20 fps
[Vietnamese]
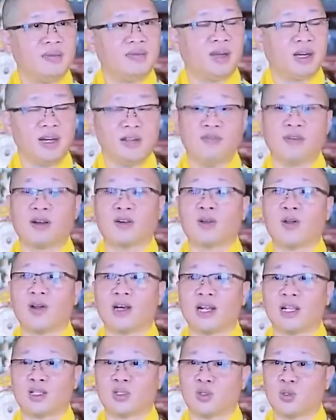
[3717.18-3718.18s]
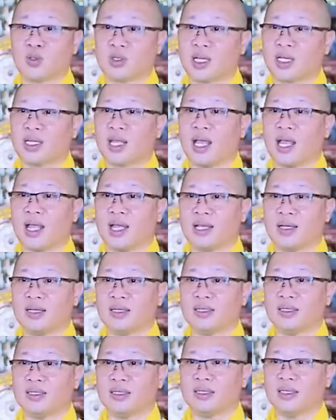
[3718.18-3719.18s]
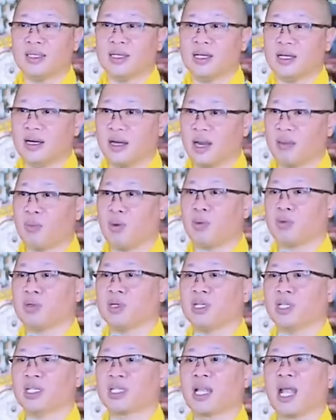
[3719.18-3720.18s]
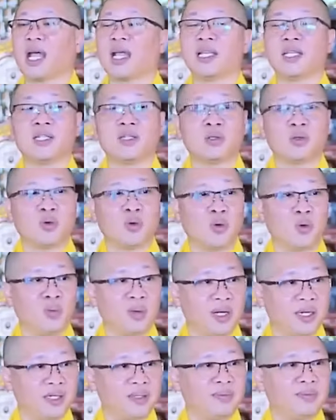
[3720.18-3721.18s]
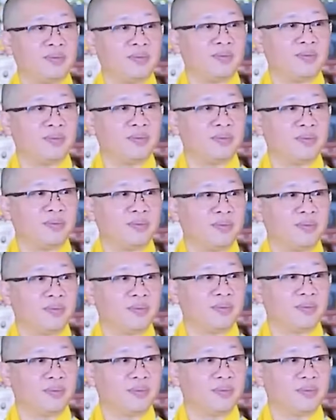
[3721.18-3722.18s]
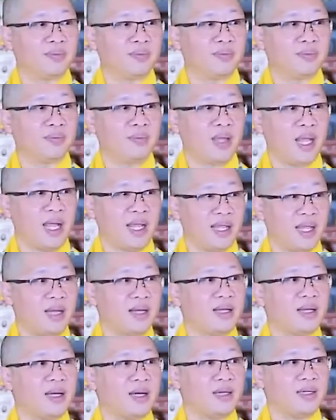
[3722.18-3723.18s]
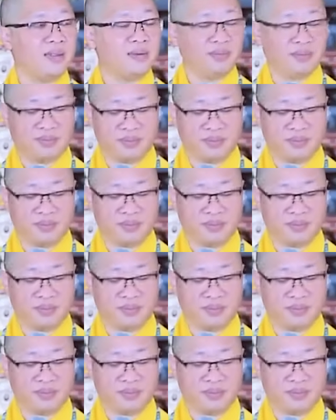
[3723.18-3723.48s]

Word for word: Và Đức Phật nói rằng Sujata như là một người thầy của mình đã nhắc nhở.